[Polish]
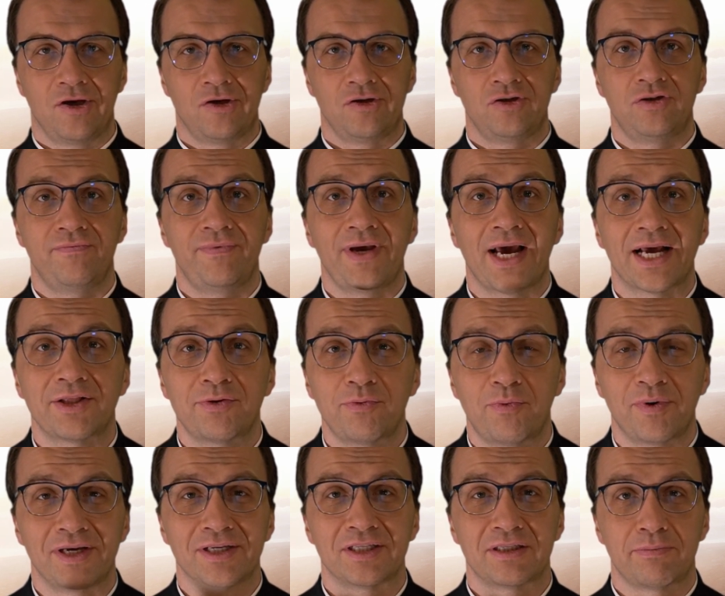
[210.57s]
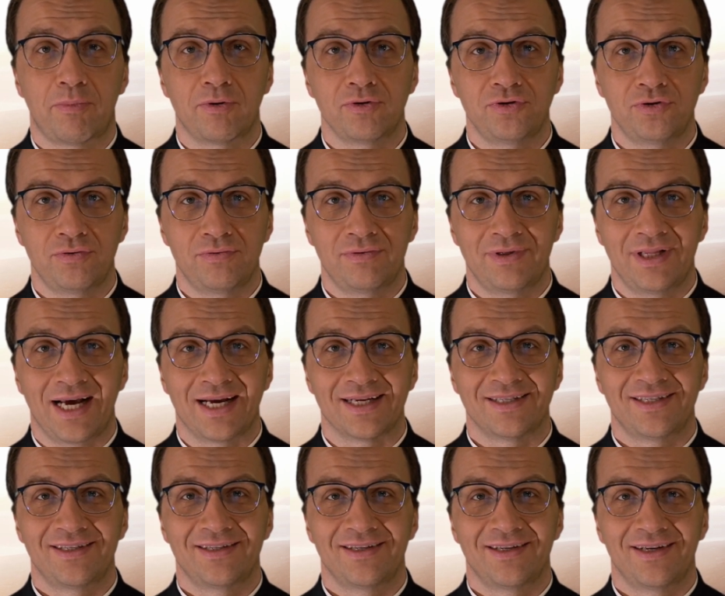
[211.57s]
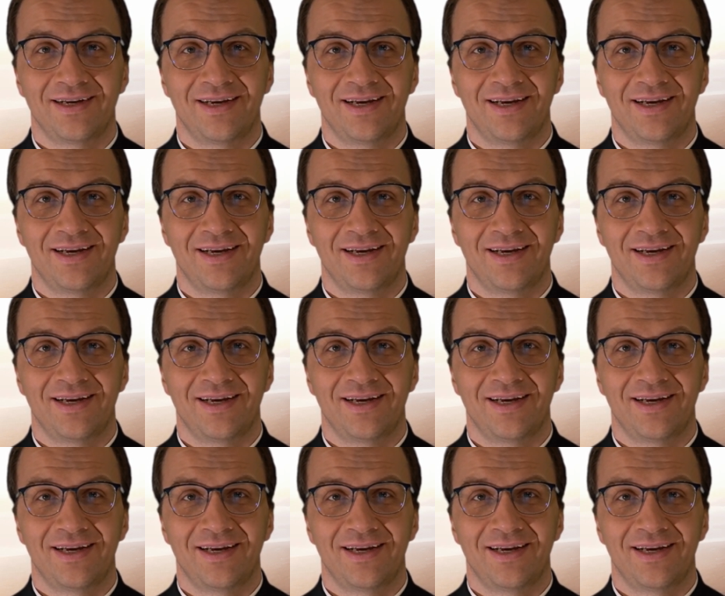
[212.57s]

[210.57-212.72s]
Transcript: Światło jest pośród nas.